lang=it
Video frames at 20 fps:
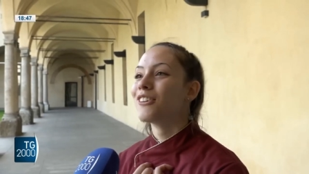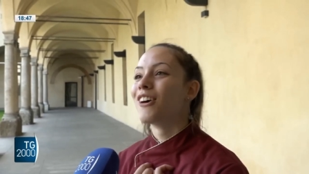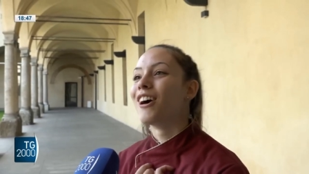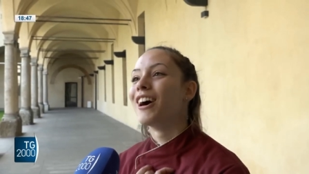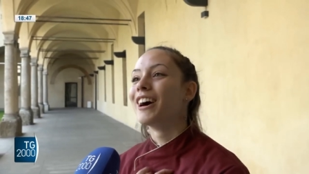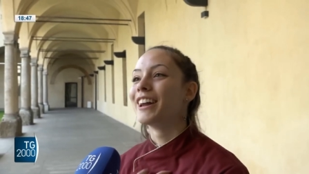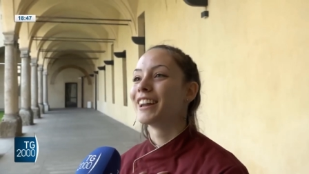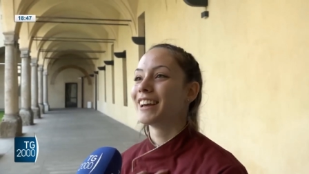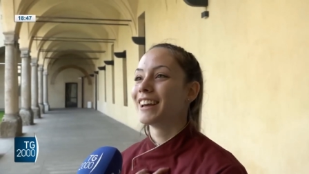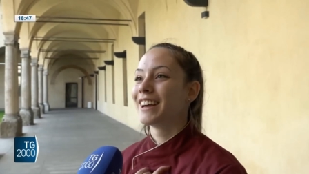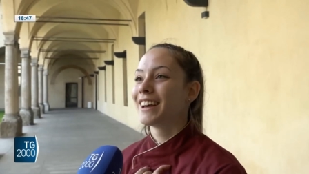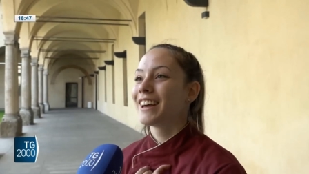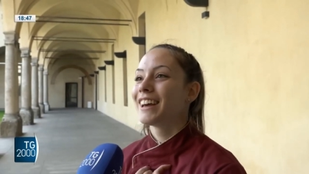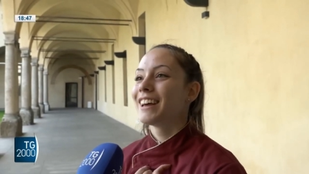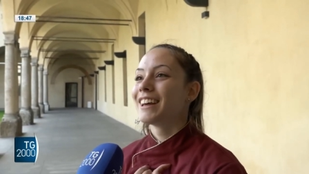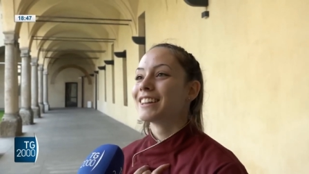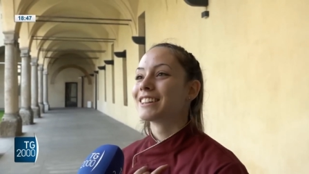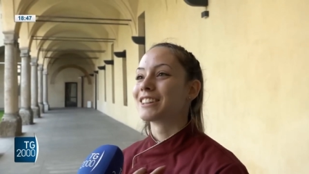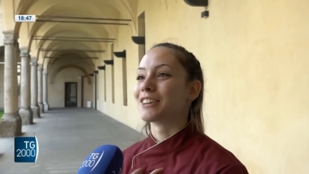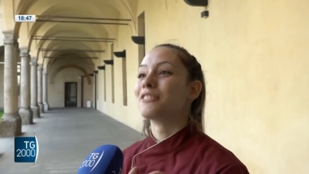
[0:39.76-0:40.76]
cuore
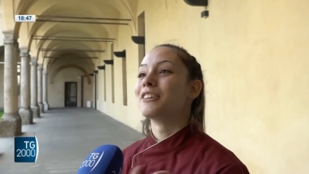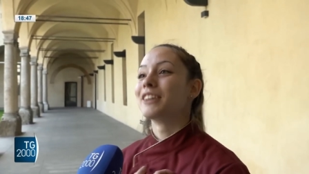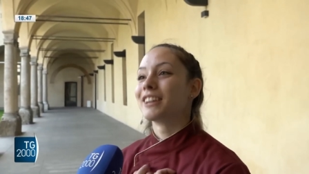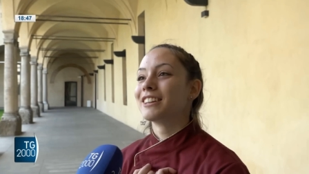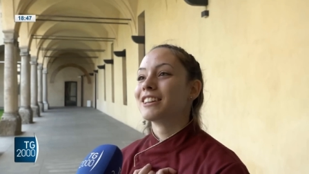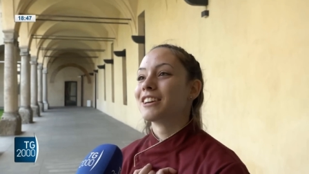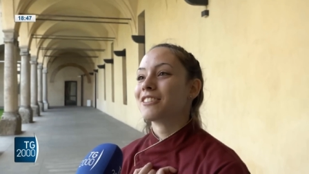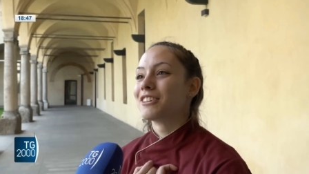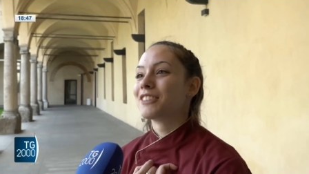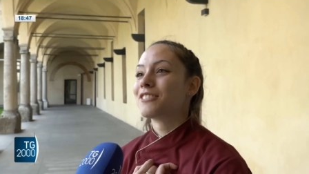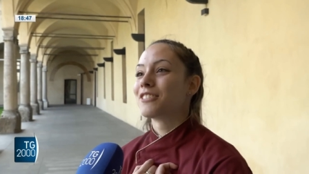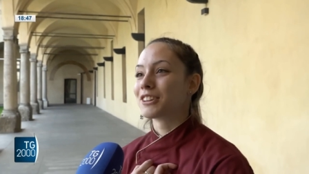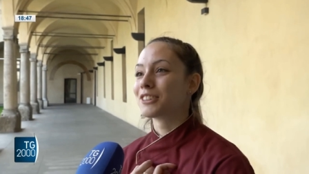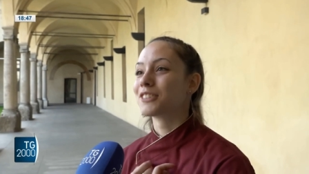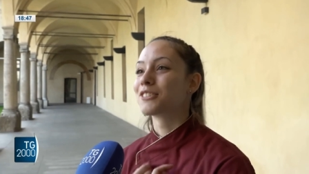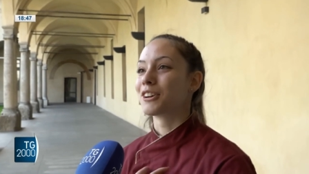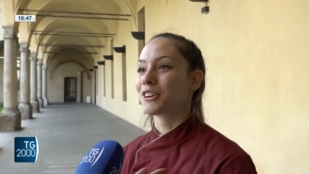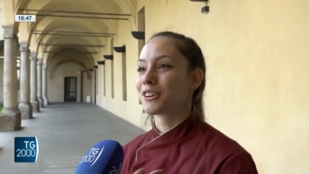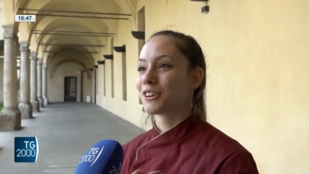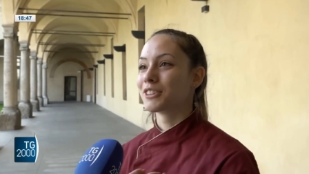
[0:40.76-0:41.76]
sapere di aver
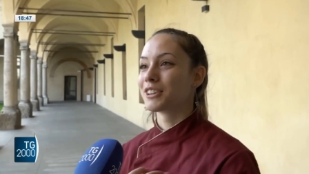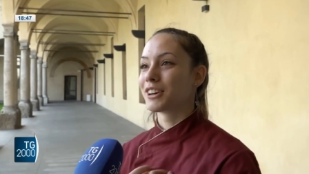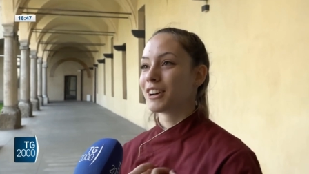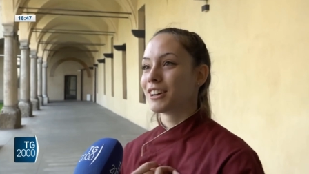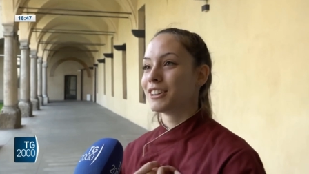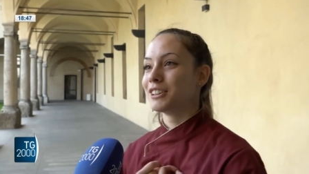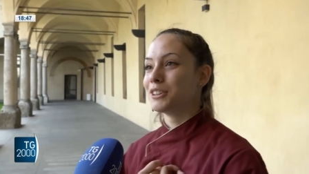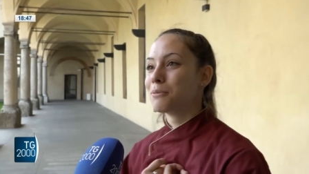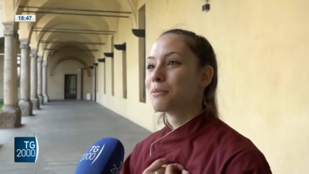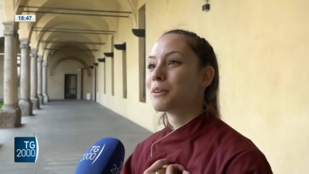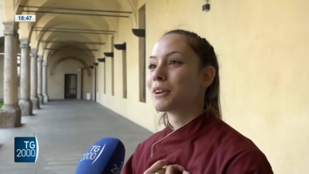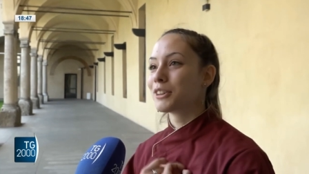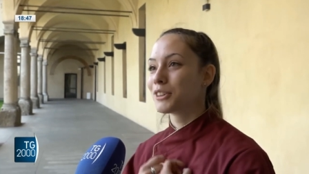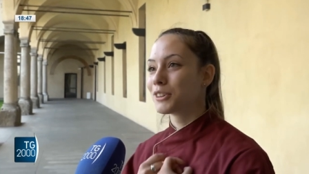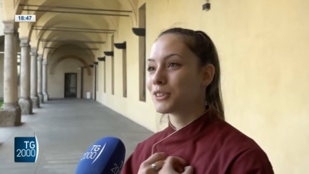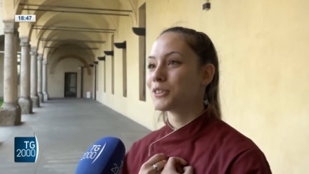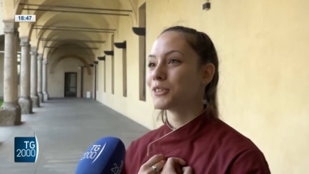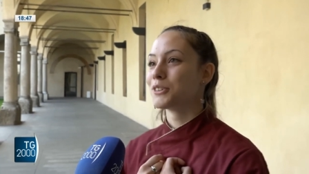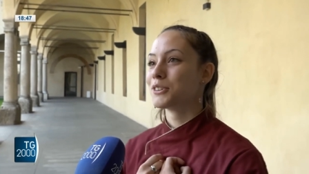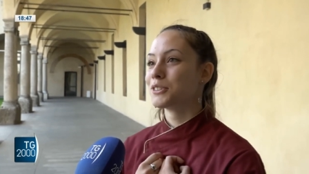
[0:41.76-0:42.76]
fatto qualcosa di
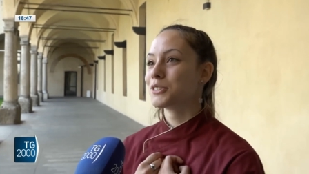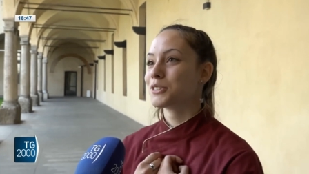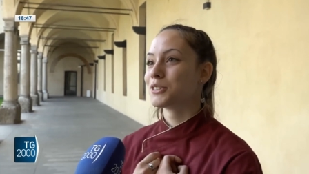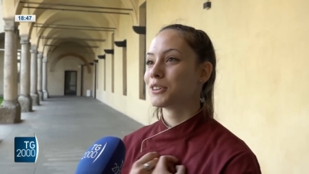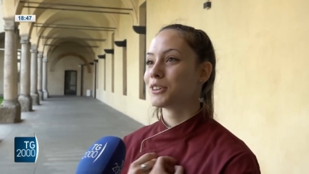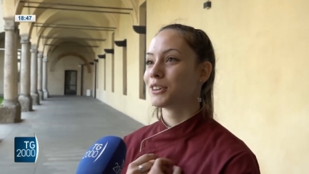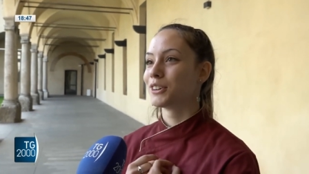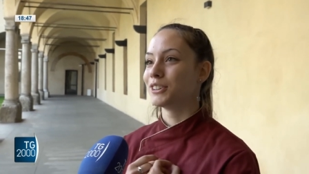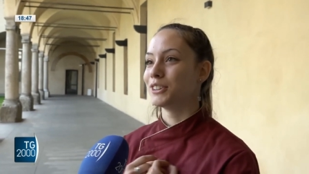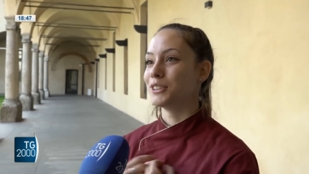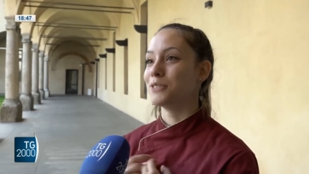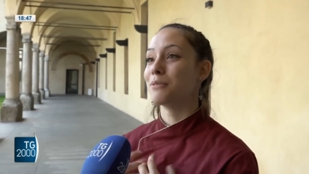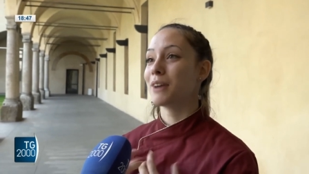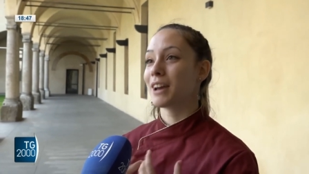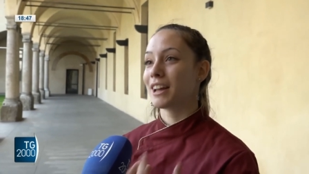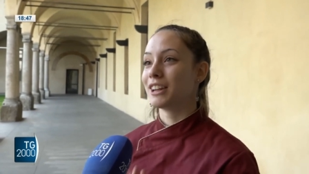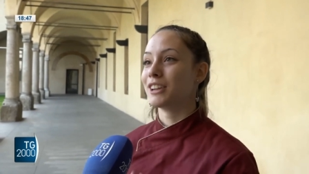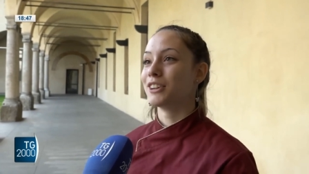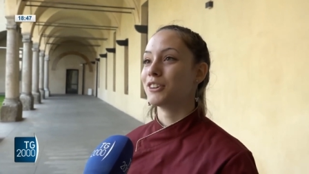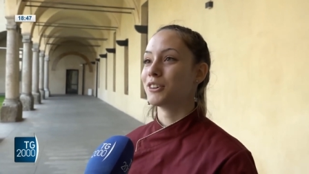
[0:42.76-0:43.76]
prezioso, di
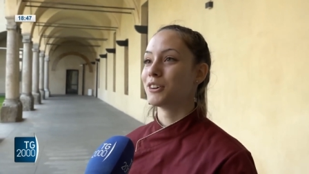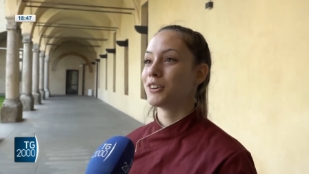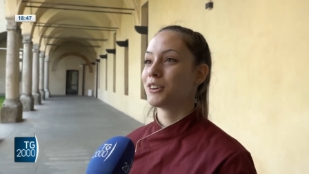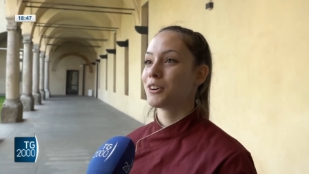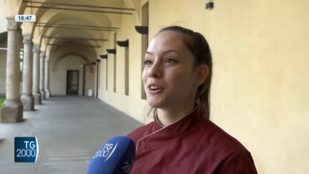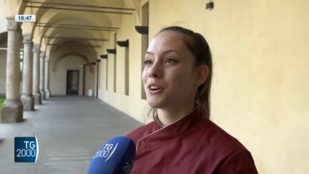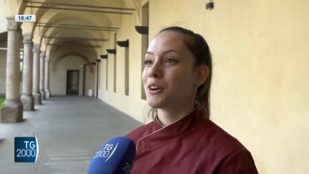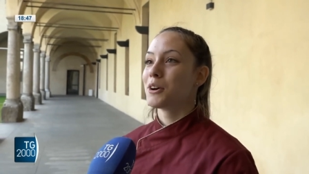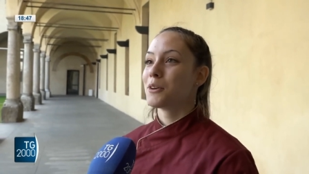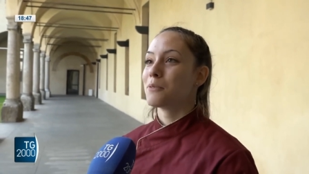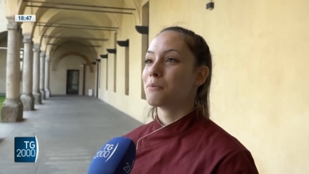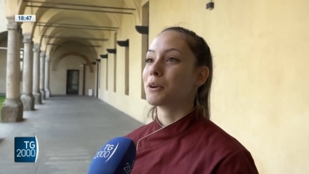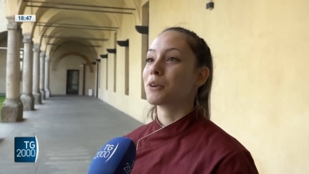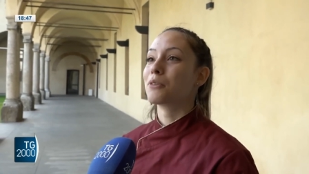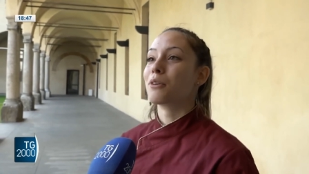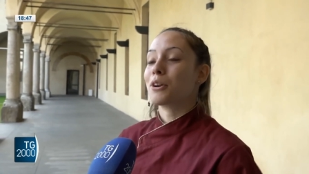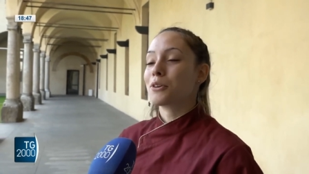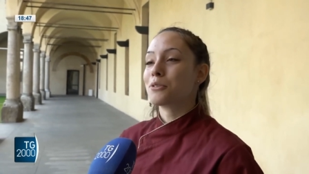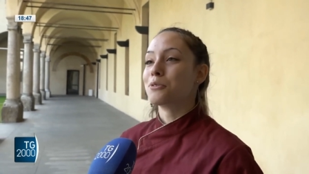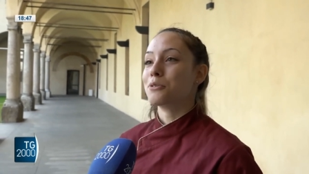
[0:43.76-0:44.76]
bello per
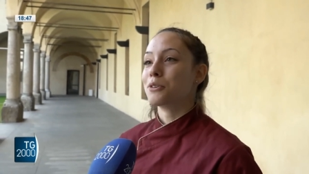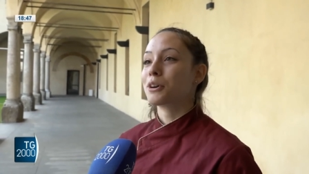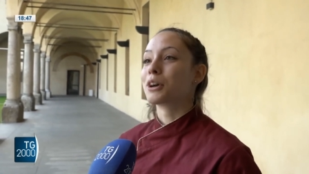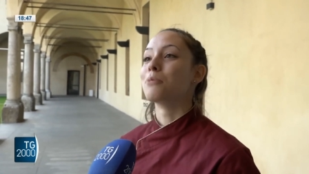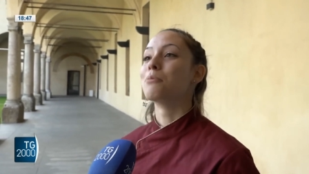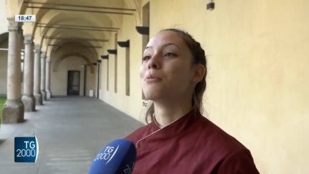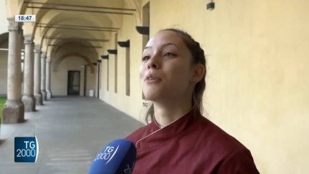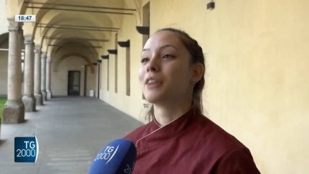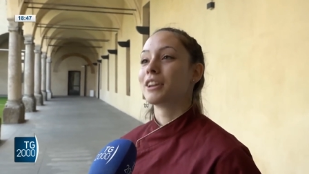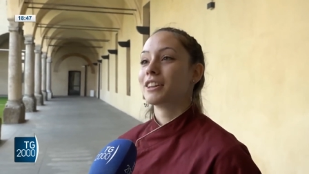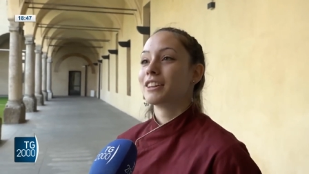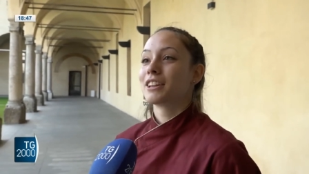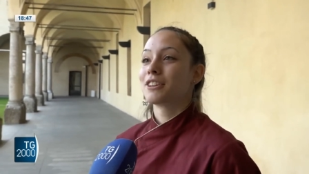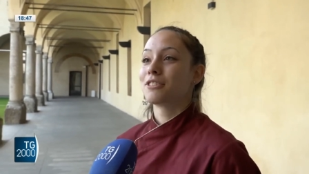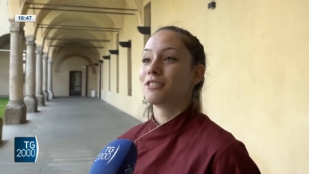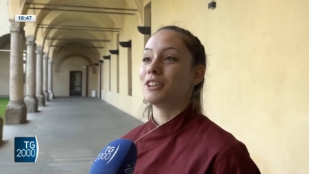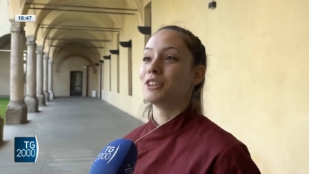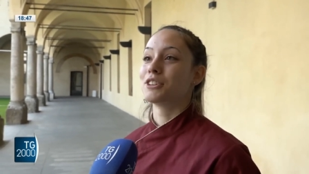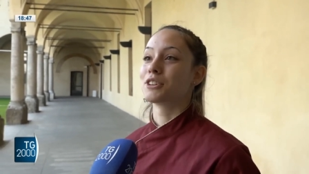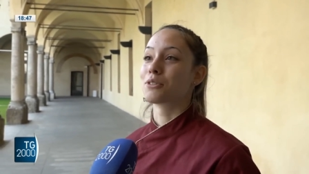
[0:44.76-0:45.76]
qualcuno che può
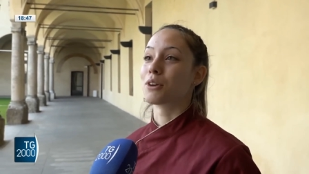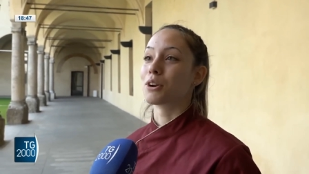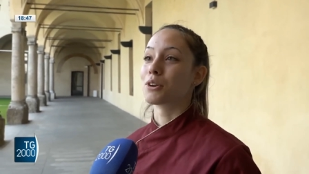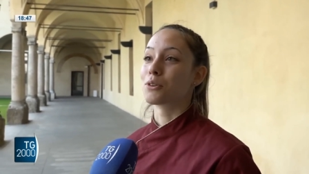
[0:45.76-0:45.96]
rendere felice